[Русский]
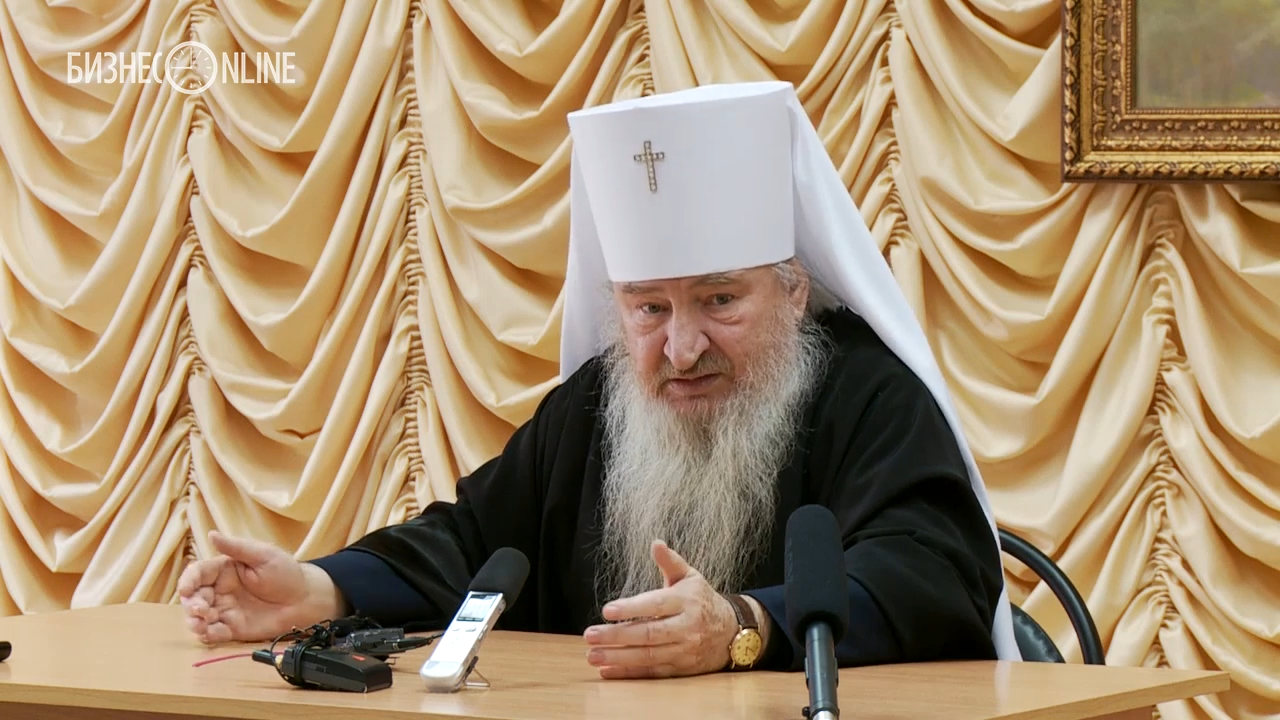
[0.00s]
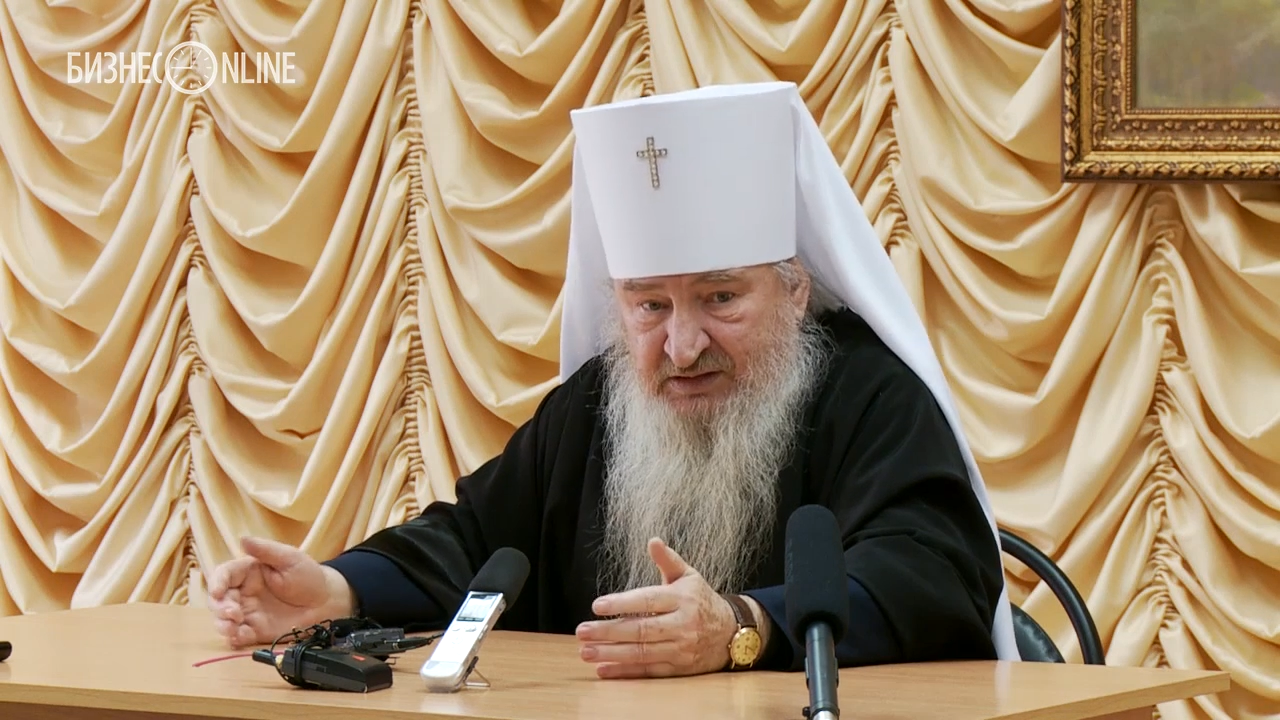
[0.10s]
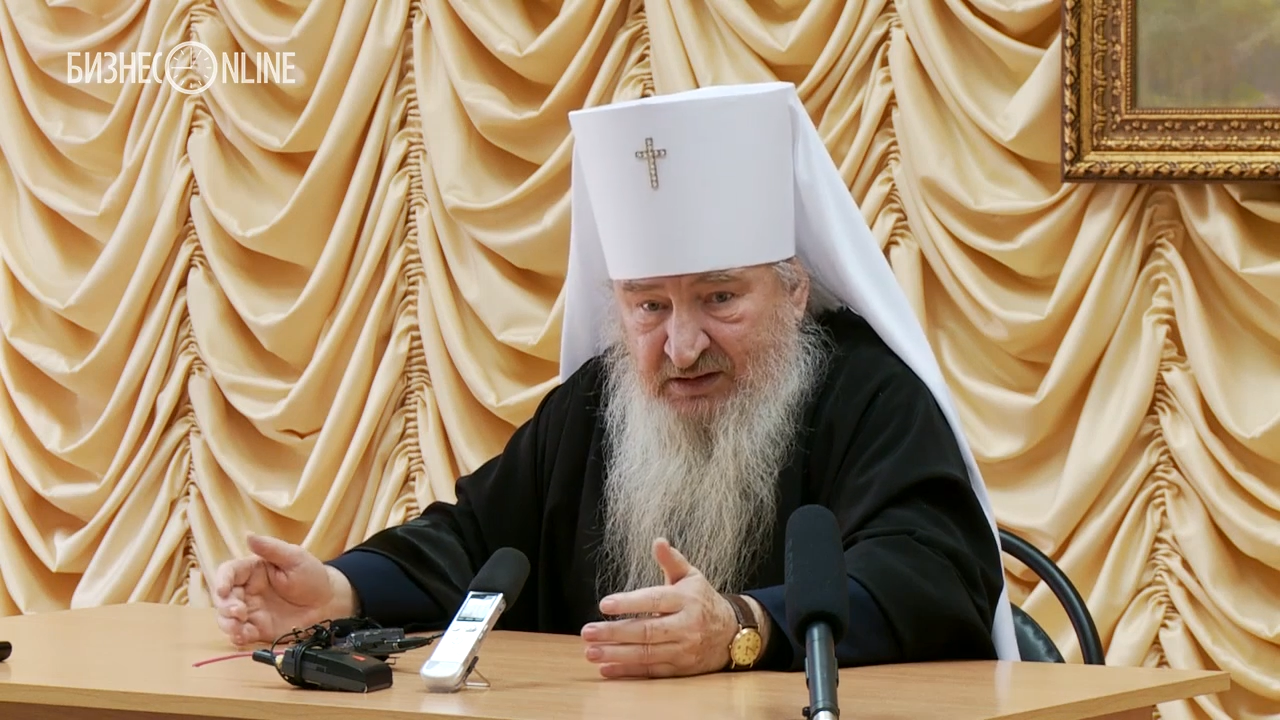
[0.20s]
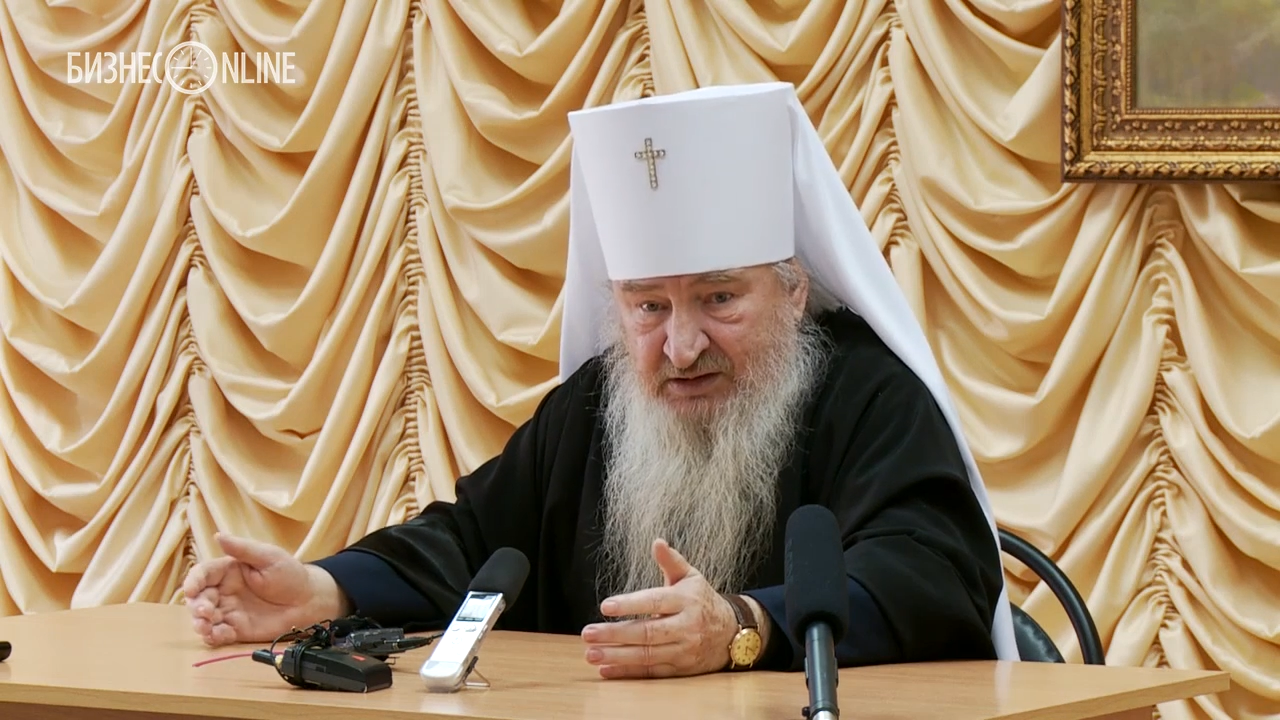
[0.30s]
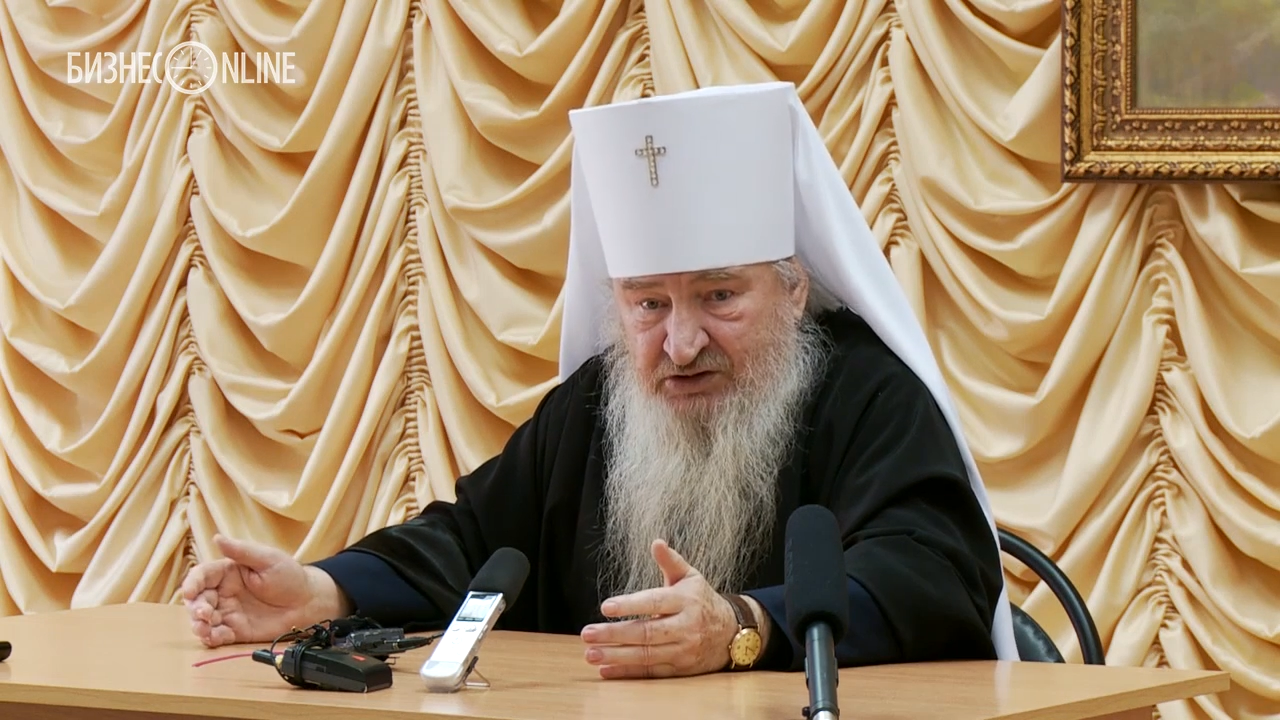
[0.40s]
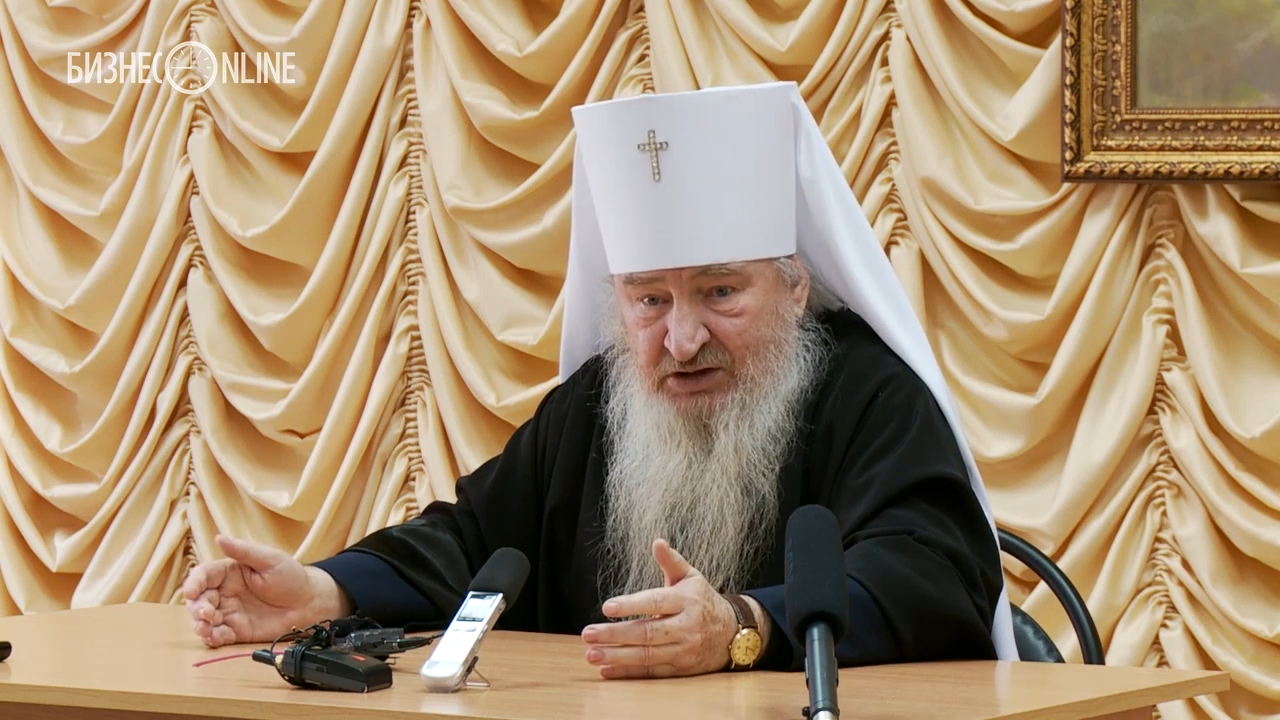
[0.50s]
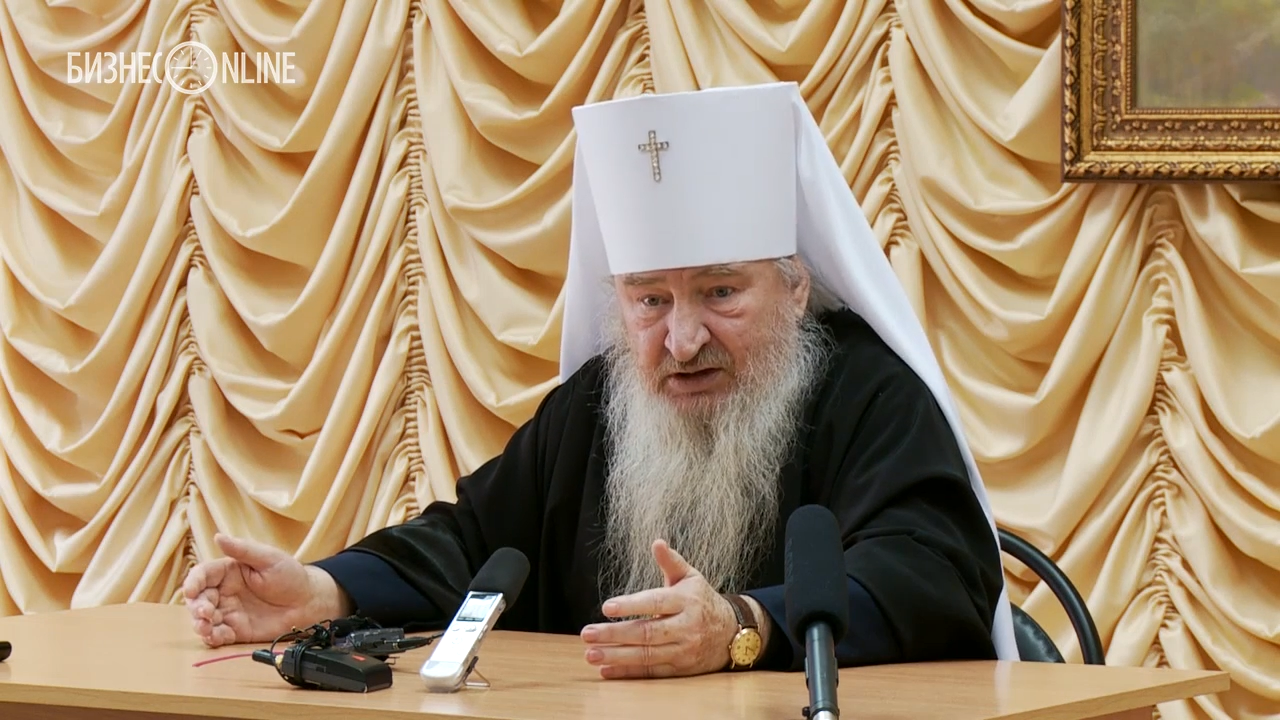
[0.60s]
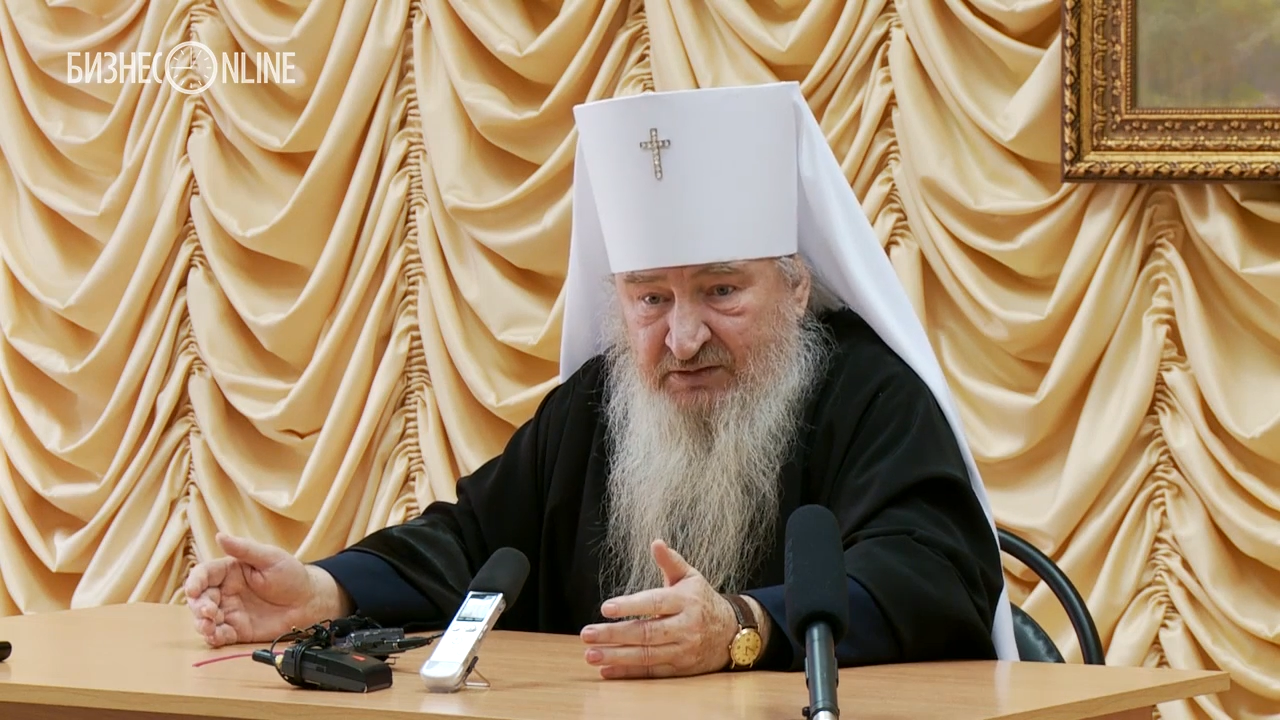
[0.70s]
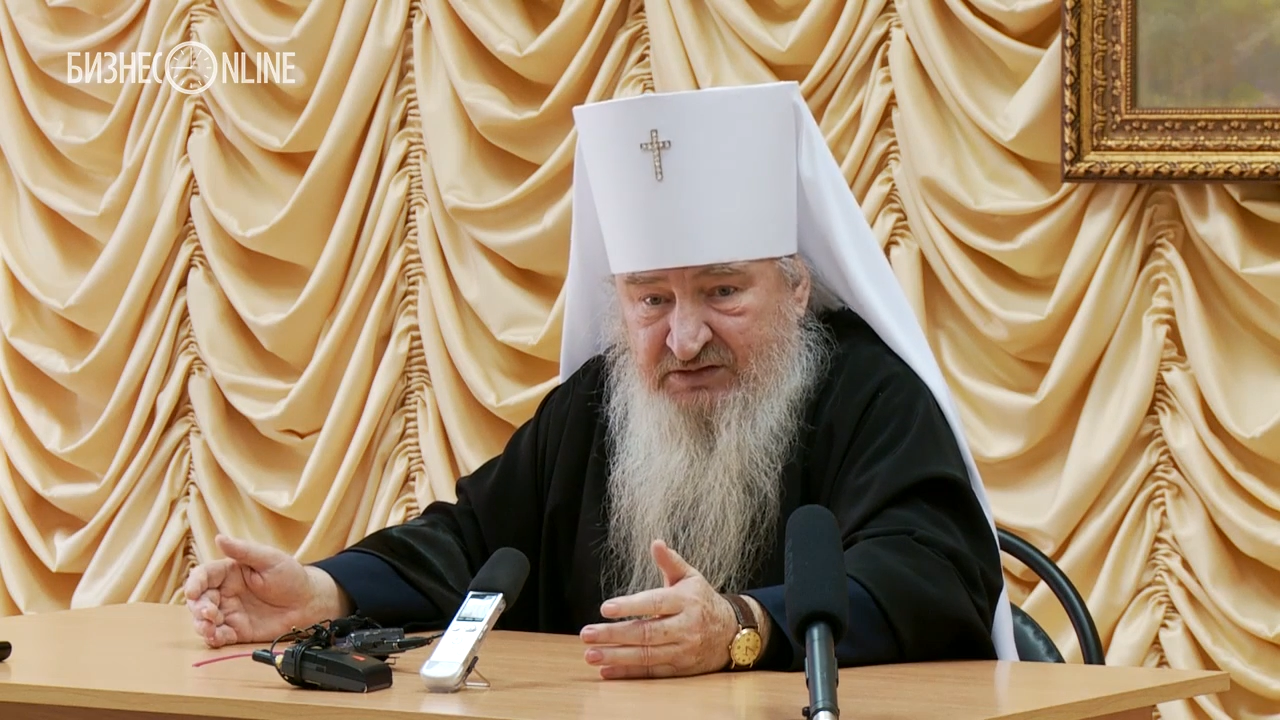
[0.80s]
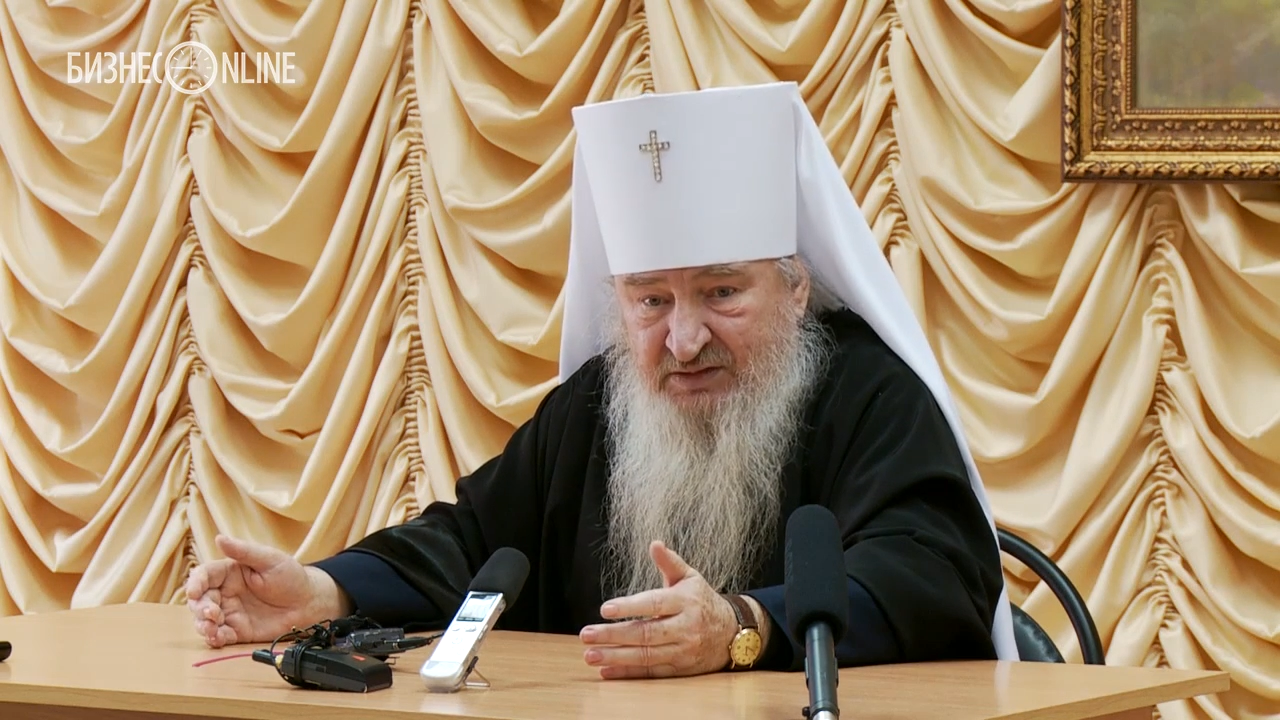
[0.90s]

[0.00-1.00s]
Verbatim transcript: остальных членов